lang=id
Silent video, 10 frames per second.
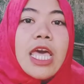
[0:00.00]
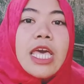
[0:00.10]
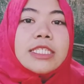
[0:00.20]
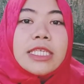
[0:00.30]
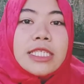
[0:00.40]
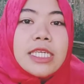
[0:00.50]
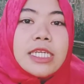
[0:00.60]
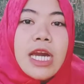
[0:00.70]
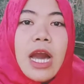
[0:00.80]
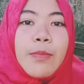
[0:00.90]

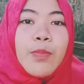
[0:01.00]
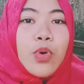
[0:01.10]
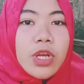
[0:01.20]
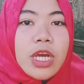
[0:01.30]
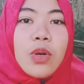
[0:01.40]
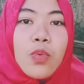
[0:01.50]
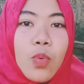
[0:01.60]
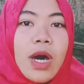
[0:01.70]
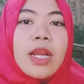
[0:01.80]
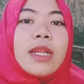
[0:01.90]
Jessica pun
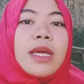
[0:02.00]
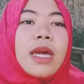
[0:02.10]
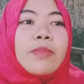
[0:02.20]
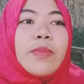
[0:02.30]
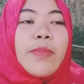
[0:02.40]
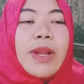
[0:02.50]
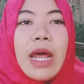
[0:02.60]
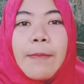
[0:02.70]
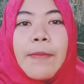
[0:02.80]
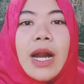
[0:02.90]
keluar dengan
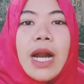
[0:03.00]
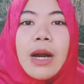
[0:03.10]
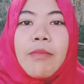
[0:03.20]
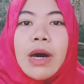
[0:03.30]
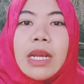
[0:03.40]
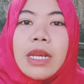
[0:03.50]
beberapa kabar